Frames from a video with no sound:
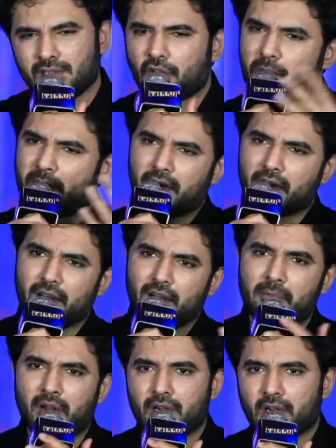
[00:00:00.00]
అందరూ పది
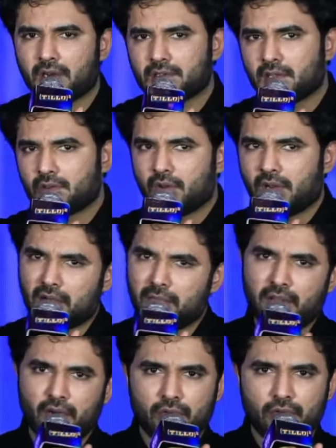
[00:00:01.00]
రకాలుగా మాట్లాడతారు
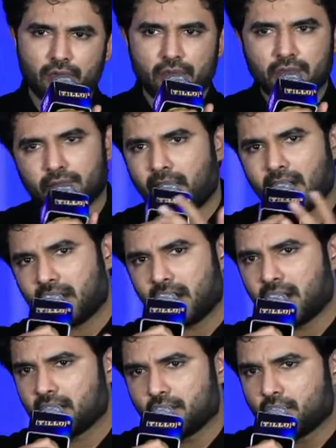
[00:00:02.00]
అండ్ మీరు
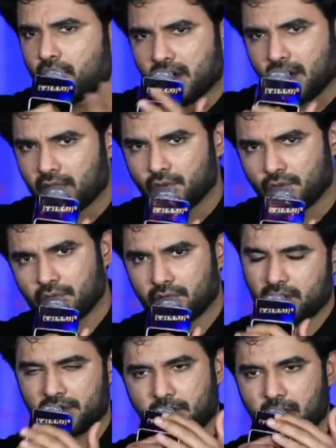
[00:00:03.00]
మాట్లాడడానికి కూడా లేదు
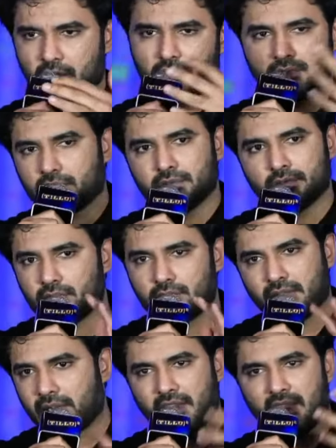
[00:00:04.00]
రెస్పాన్స్
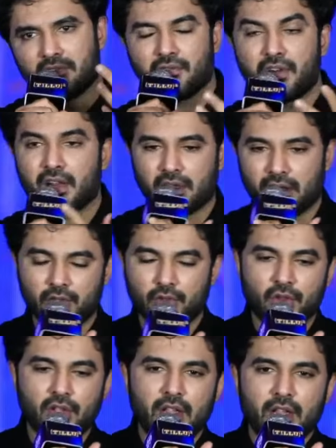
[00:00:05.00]
దానికి ఏమి ఇవ్వడానికి
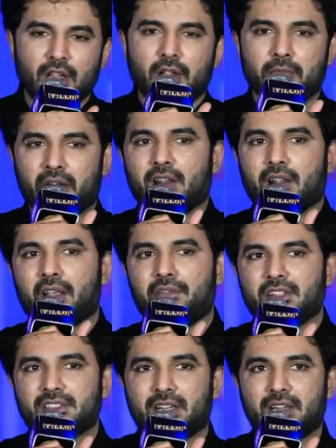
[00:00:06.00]
లేదు బట్
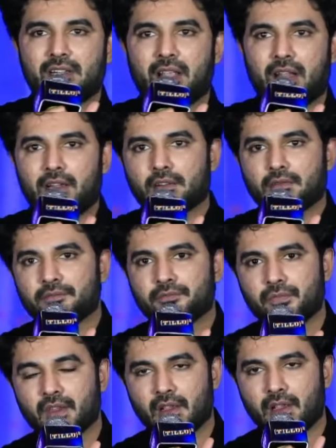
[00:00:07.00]
హ్యావింగ్ సెట్ దాట్
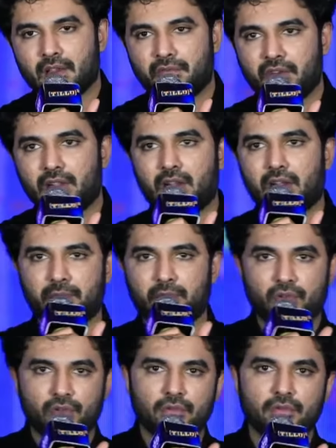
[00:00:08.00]
ఐ ఫీల్ దట్
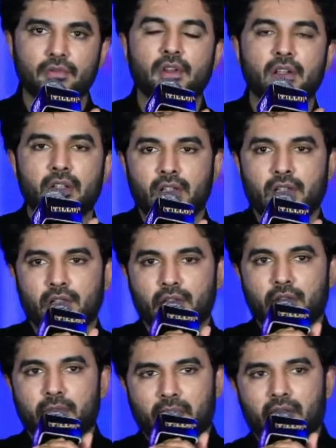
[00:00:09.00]
ఇప్పుడు
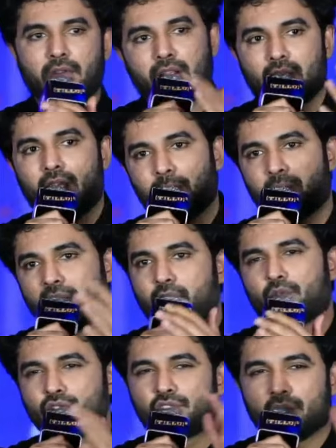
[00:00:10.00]
మనం
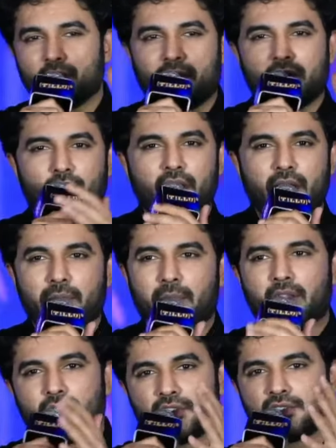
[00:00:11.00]
అప్పుడే కొంచెం మనం ఒక
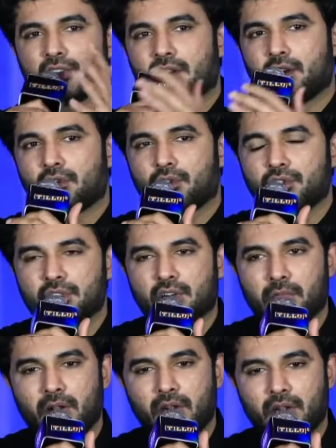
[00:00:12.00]
అమ్మాయి గురించి కానీ ఎవరి గురించి
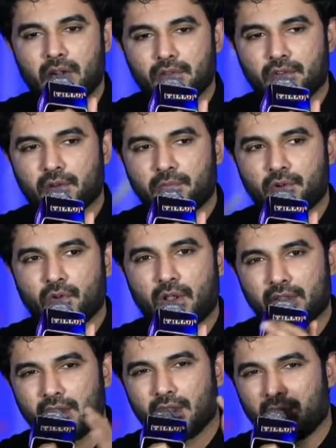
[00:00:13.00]
అయినా మాట్లాడుతున్నప్పుడు
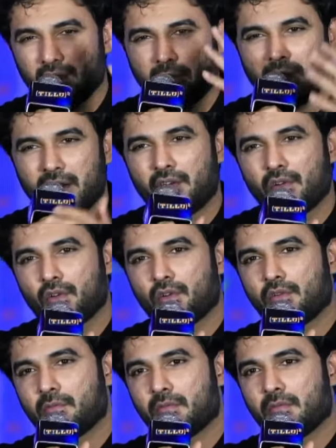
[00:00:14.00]
ఐ థింక్ అది
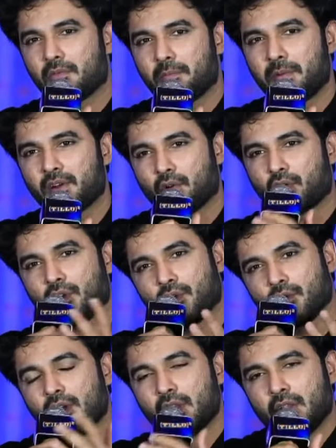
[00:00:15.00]
మైండ్లో మనం
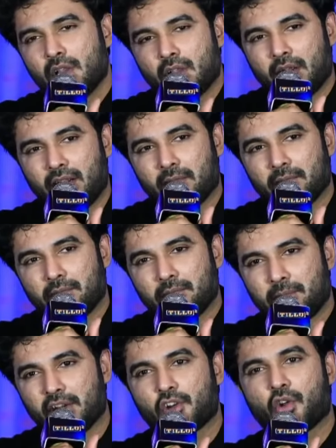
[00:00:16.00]
పెట్టుకోవడం అంటే
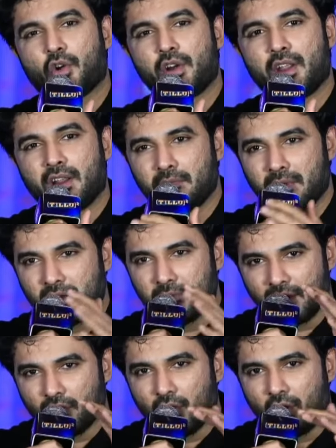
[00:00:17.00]
పెట్టుకోండి అని
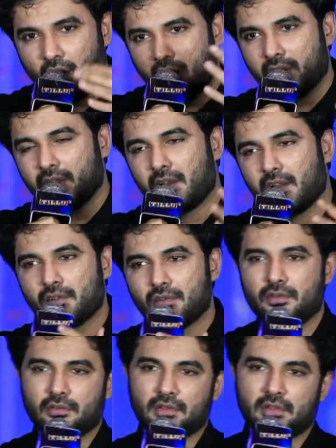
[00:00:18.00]
నేను మీకు ఆర్డర్
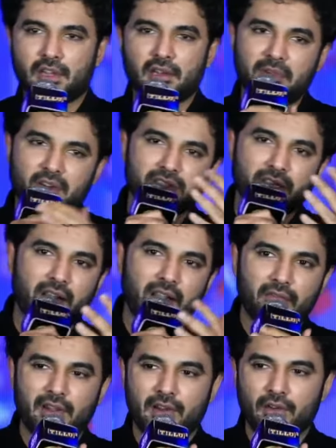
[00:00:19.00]
అయ్యలేను నేను మీకు
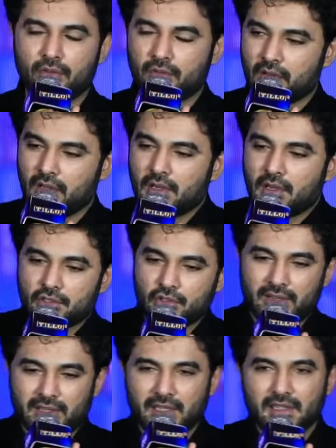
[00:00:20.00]
సలహా ఇవ్వలేను
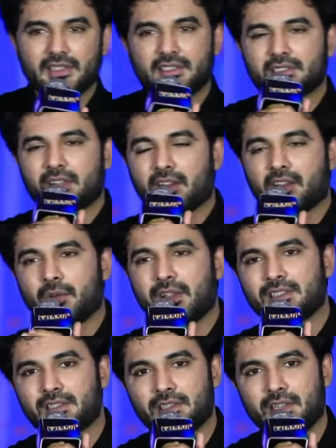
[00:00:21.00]
సో ఐ థింక్ దిస్ ఇస్ అ
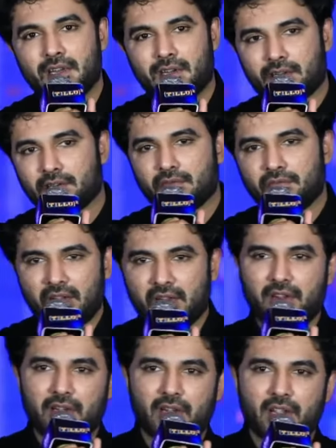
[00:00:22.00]
రిక్వెస్ట్ దట్
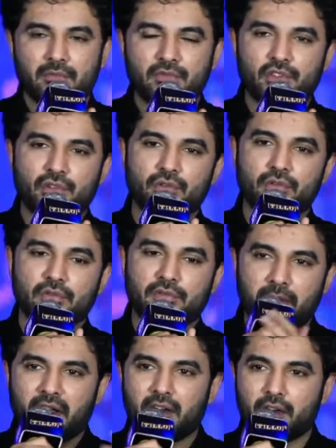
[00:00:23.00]
వెన్ ఎవర్ ఇట్ కమ్స్ టు
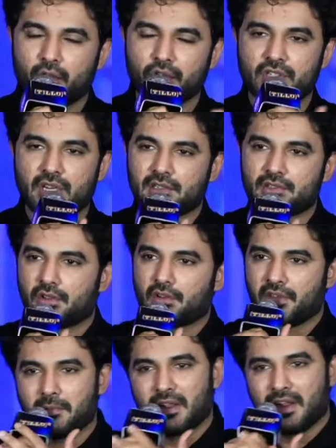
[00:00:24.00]
ఫీమేల్ కో స్టార్స్
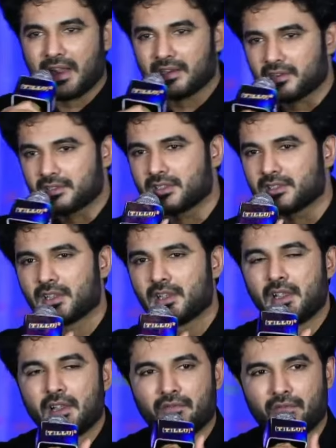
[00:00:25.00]
ఆర్ ఫీమేల్ యాక్ట్రెసెస్
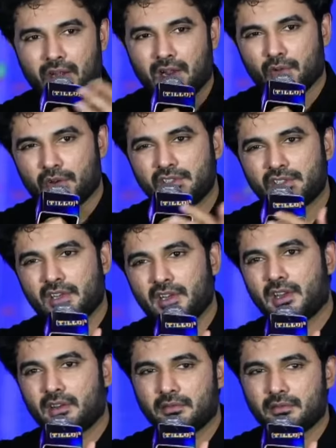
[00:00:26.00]
వాళ్ళ
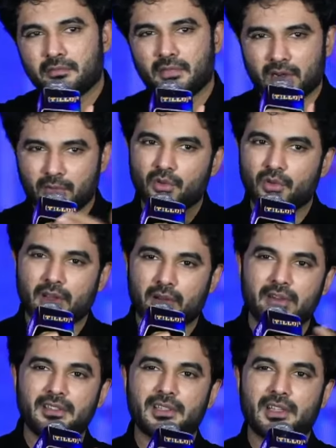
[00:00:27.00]
గురించి మనం
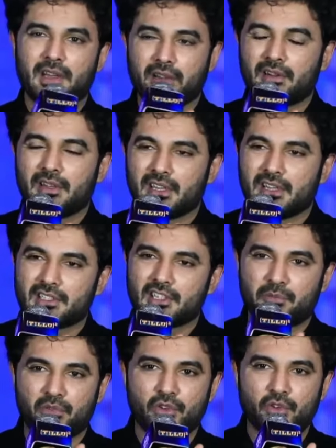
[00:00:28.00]
కామెంట్స్ కానీ అవన్నీ
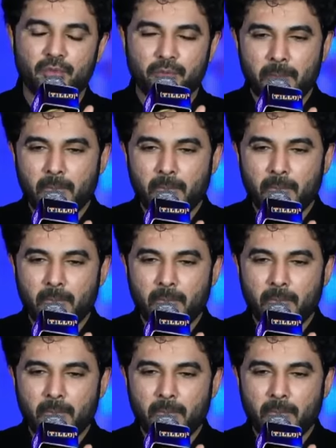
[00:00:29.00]
చేసినప్పుడు